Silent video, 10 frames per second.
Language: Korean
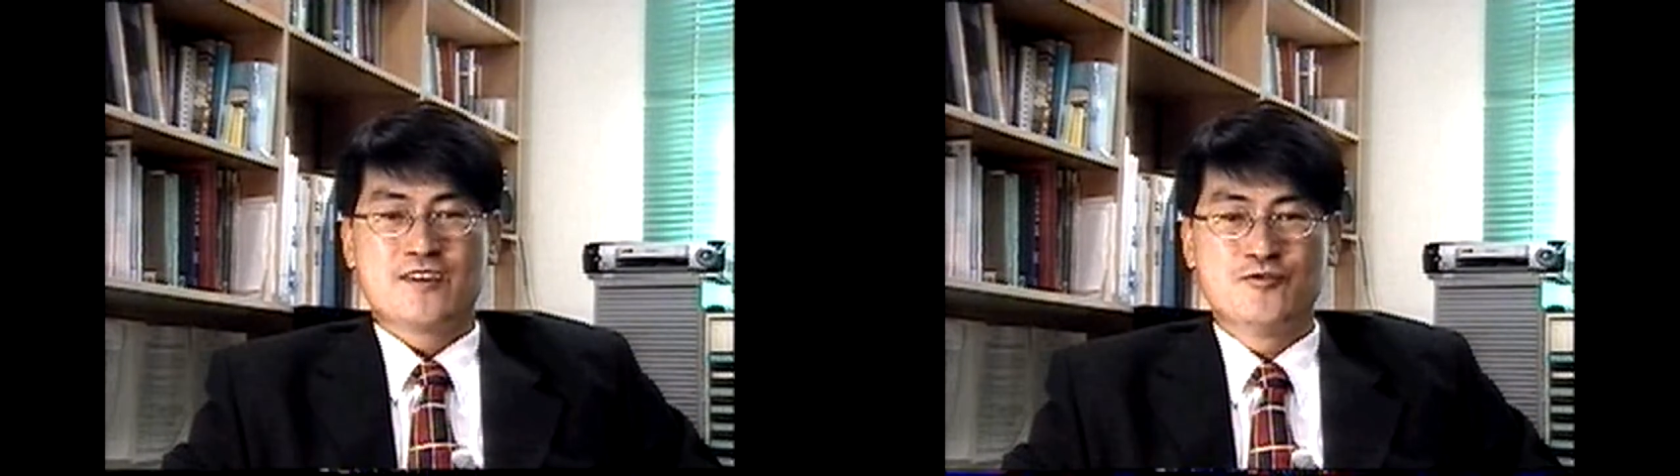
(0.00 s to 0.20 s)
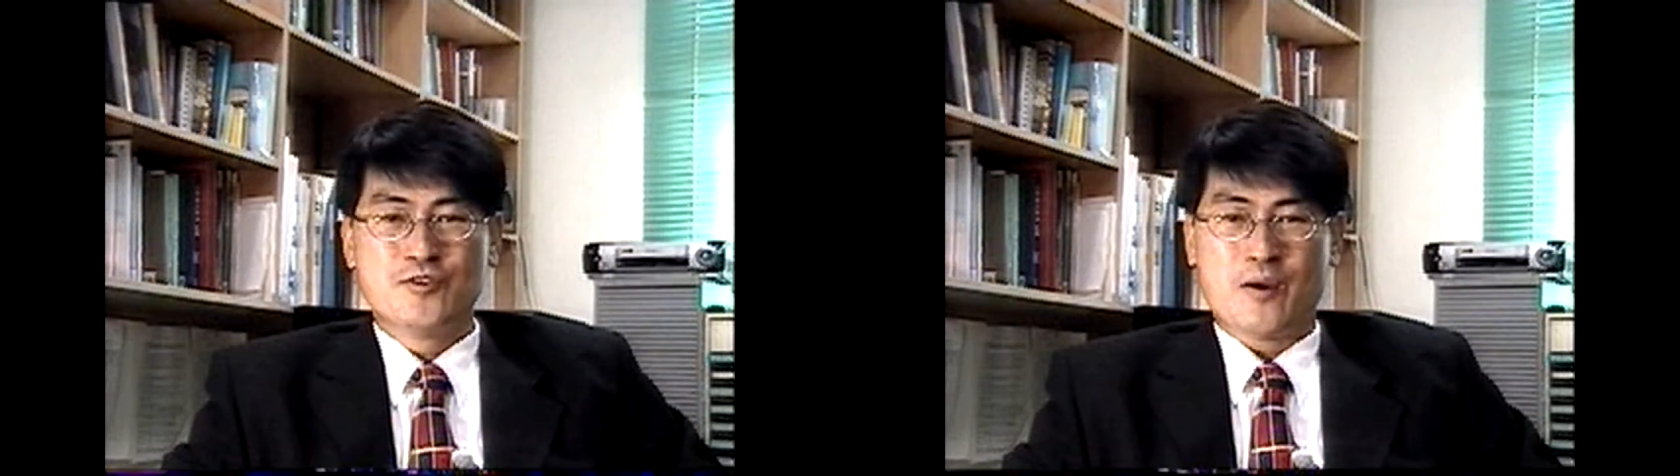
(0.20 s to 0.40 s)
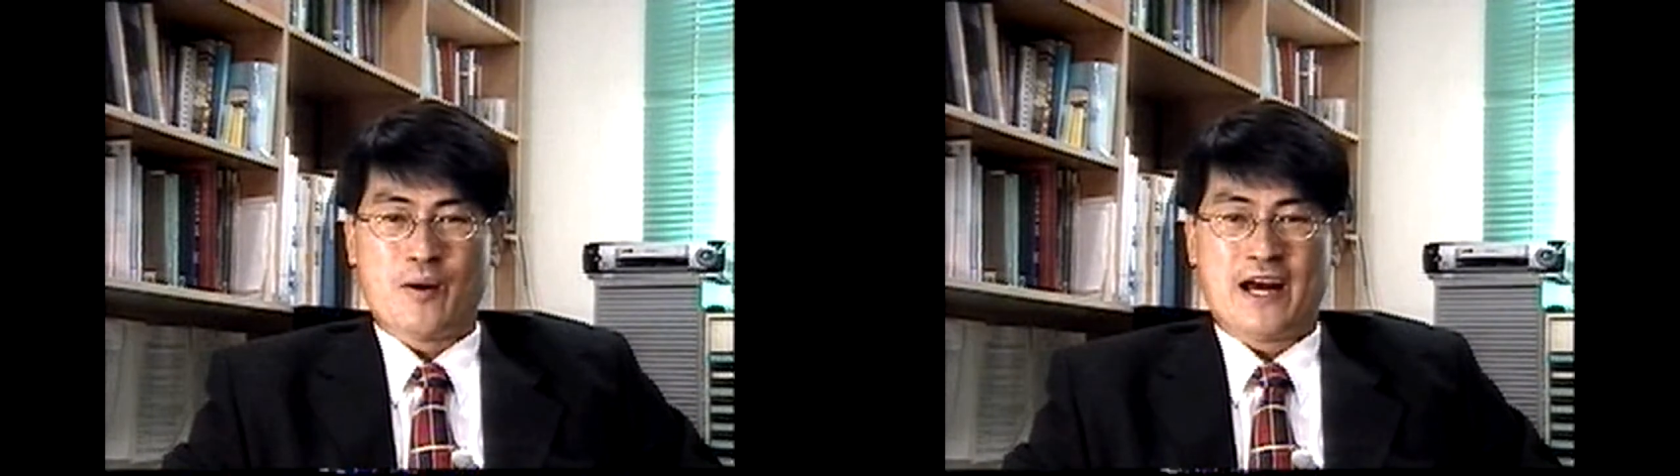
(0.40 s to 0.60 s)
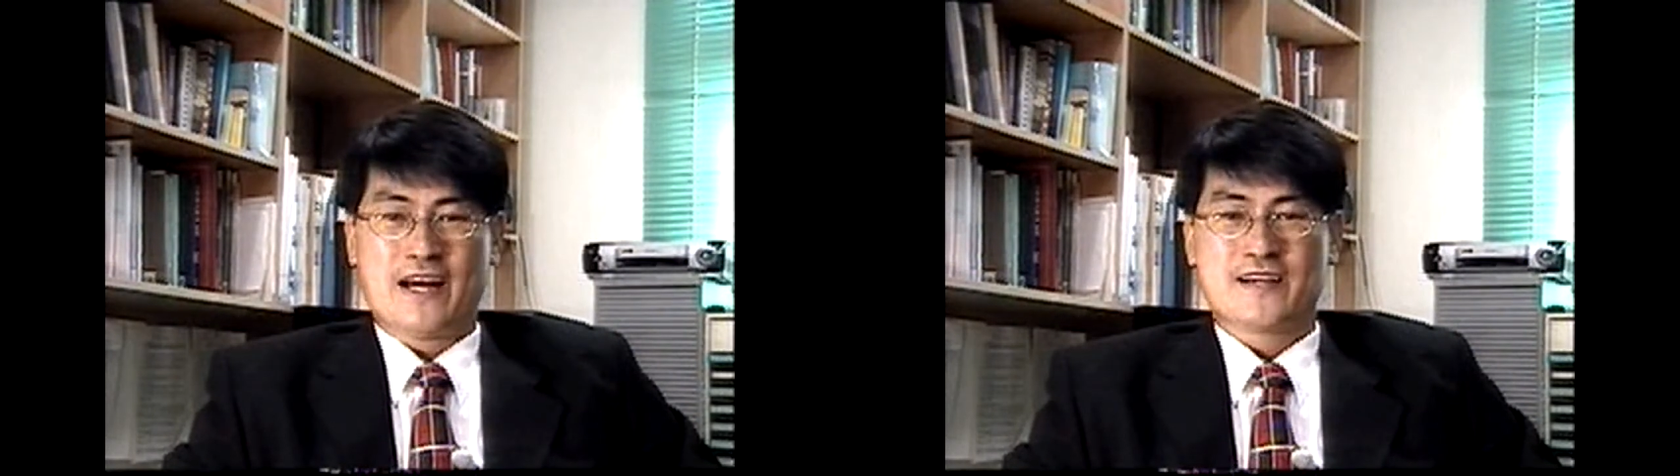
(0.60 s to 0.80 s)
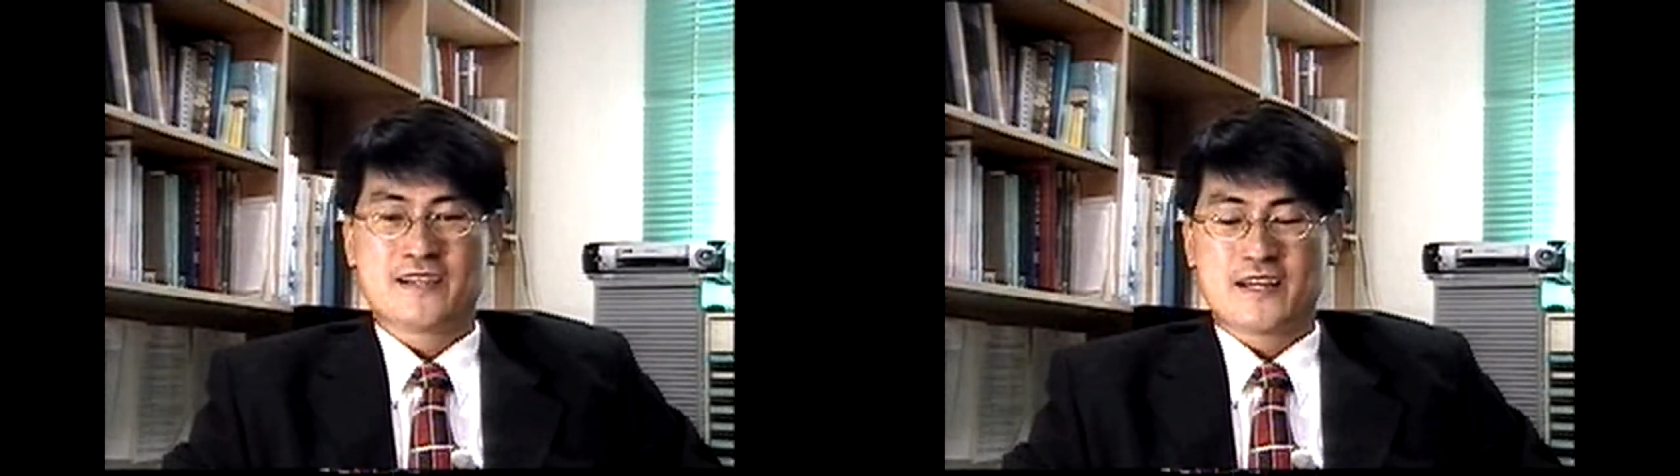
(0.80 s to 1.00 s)
유래와
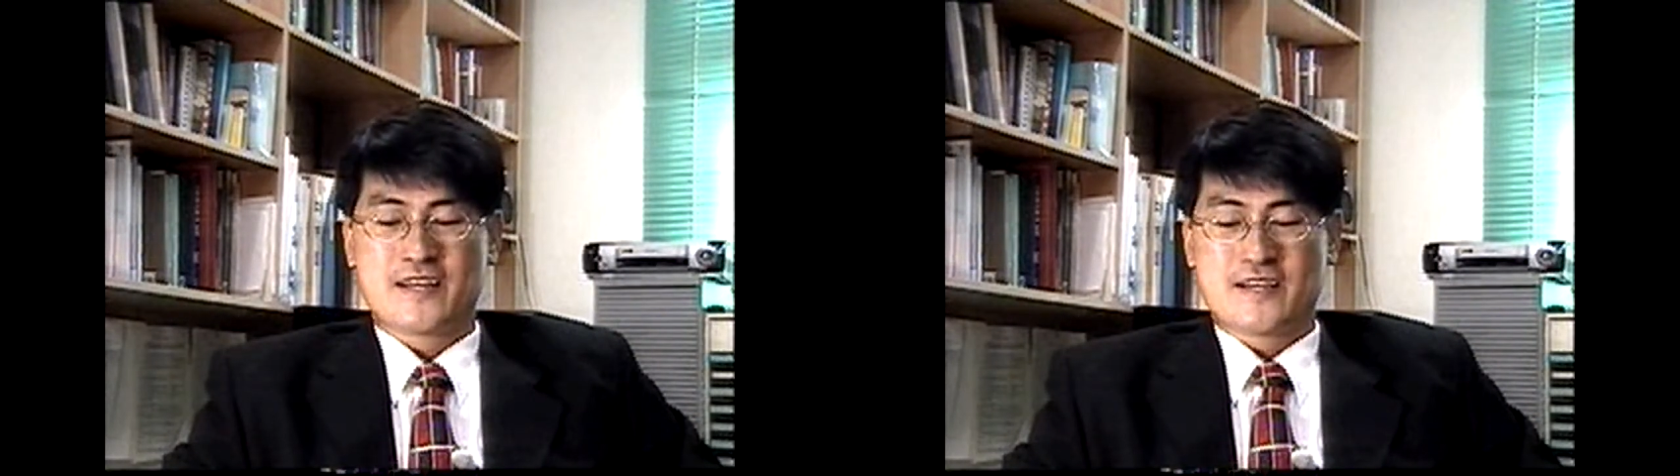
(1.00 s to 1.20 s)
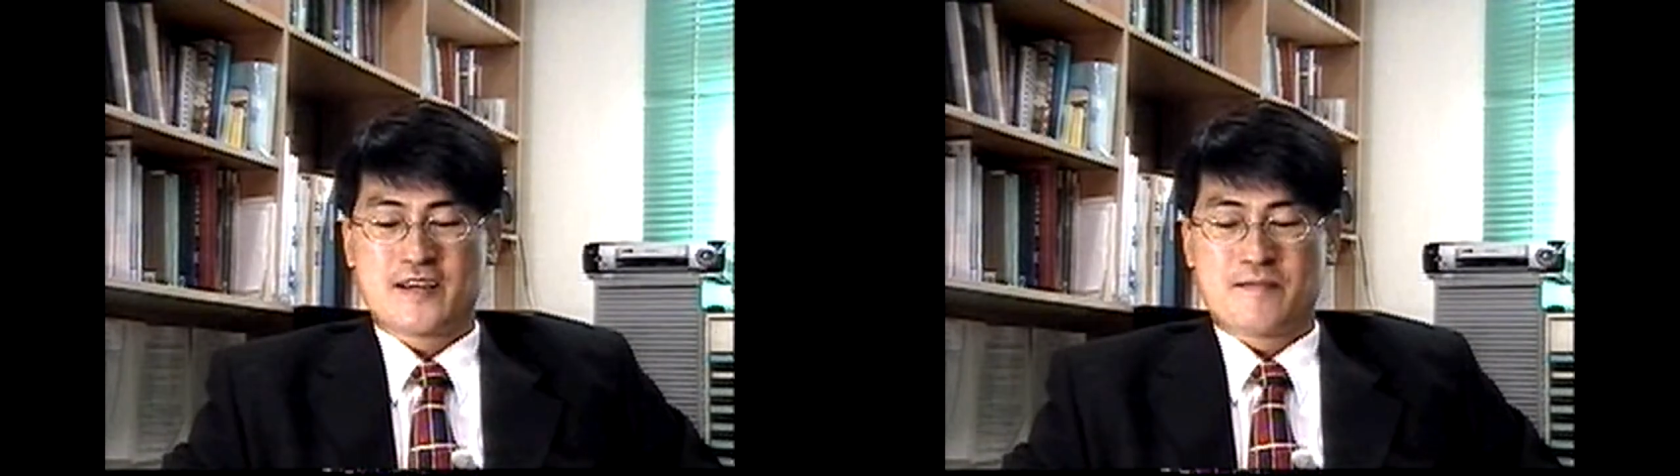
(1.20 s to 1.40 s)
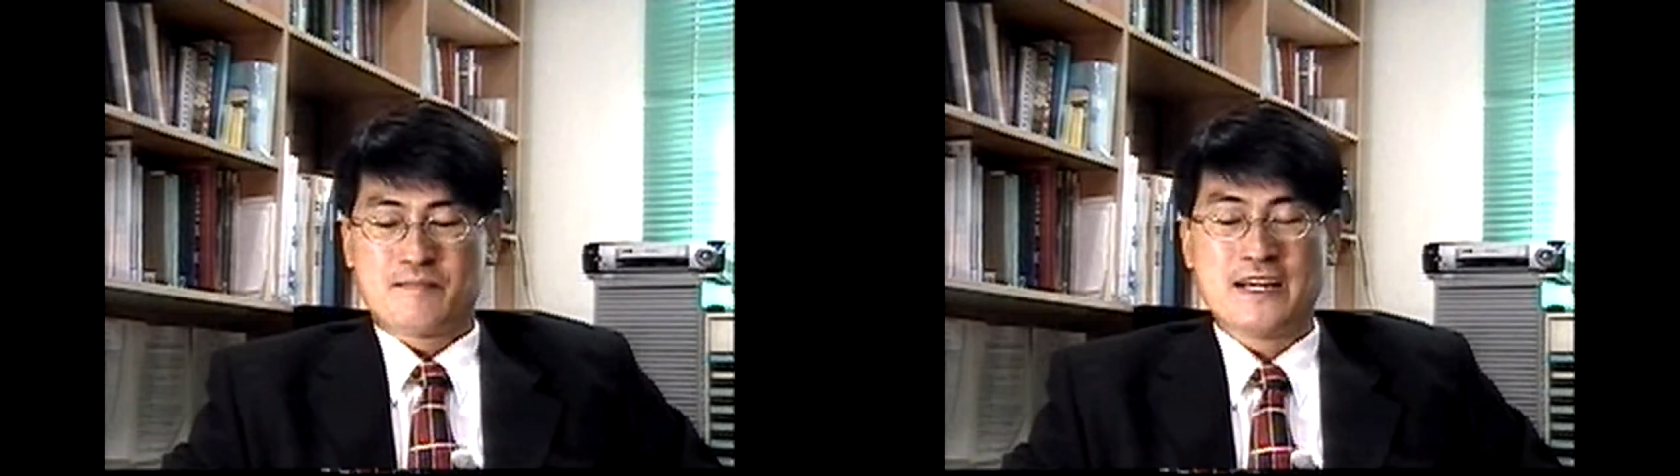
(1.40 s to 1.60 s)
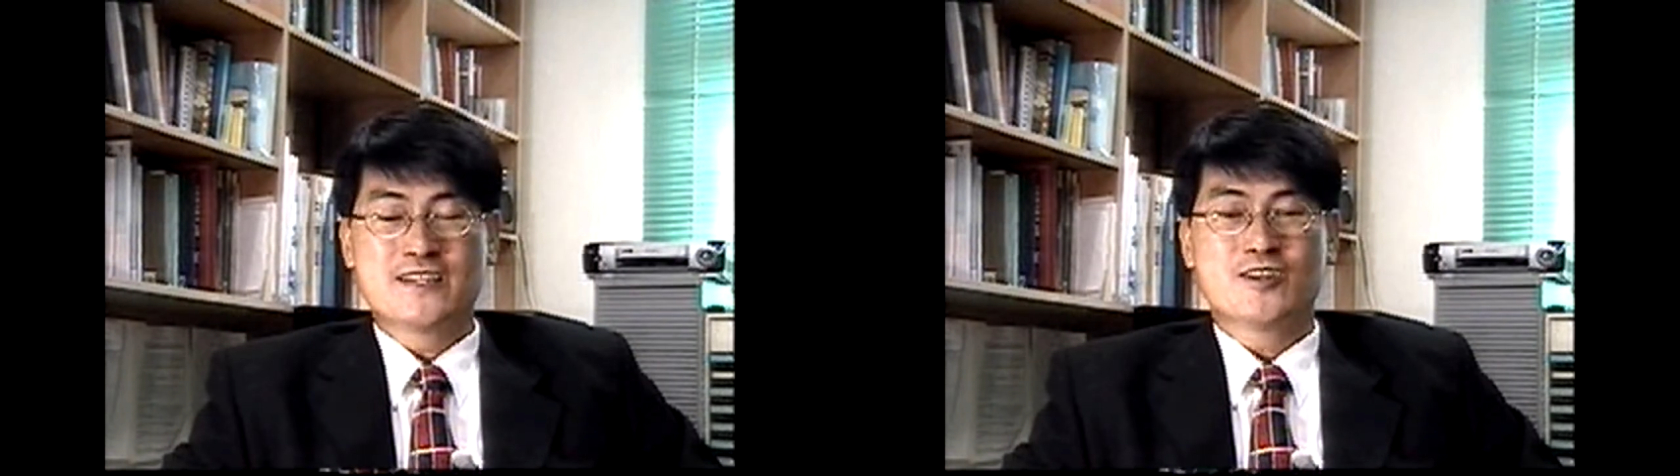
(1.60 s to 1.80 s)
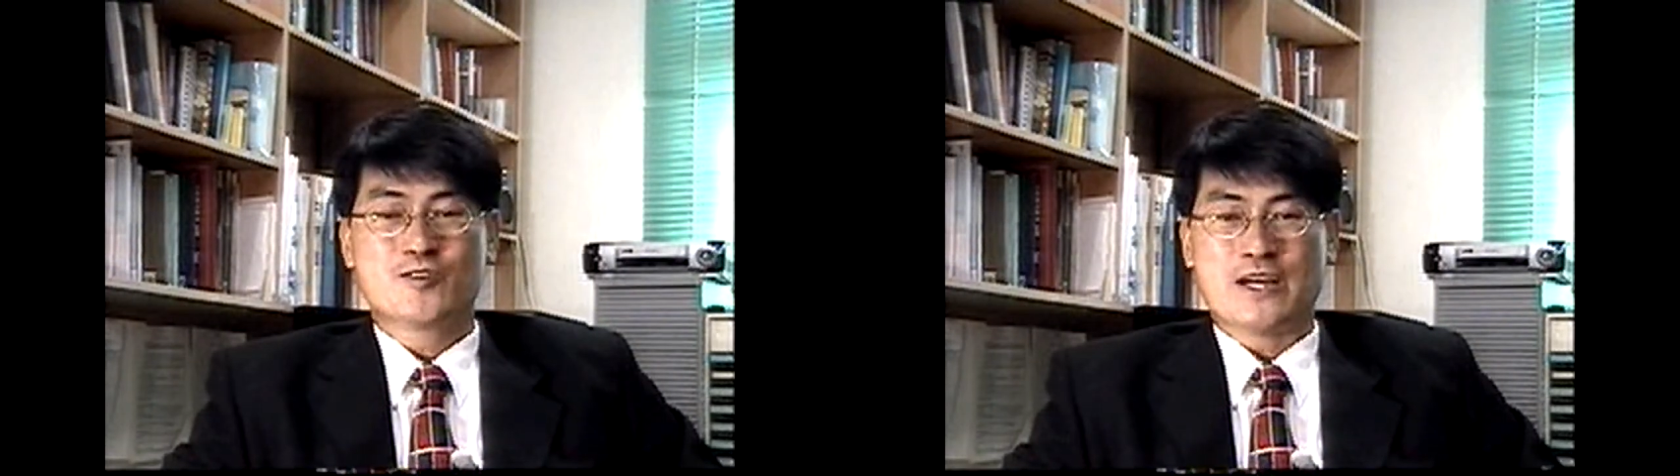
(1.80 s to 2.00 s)

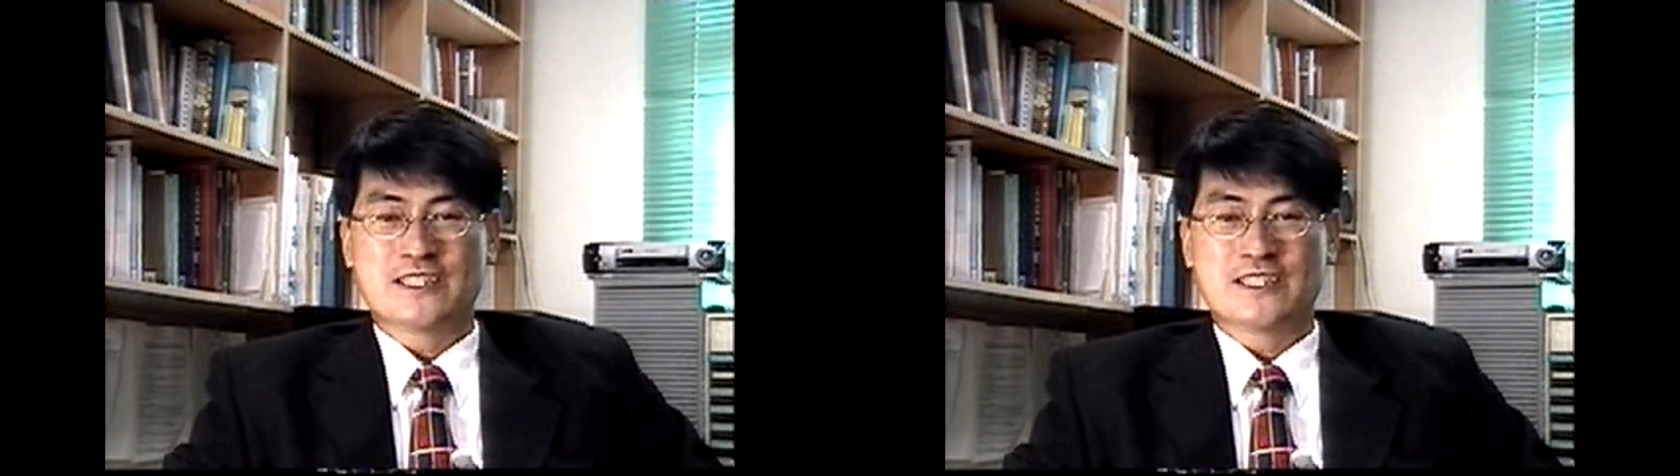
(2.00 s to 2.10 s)
발전